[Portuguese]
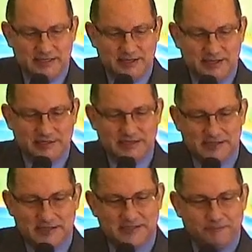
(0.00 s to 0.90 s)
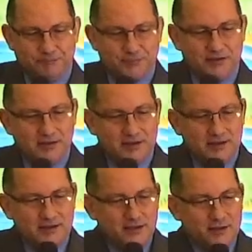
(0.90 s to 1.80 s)
em tempo de crise.
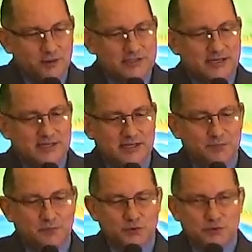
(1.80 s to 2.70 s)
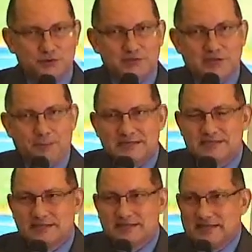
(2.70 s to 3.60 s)
E nós queremos
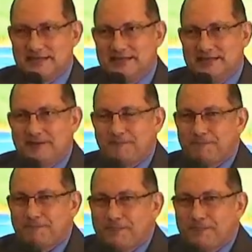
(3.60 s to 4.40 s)
apresentar aqui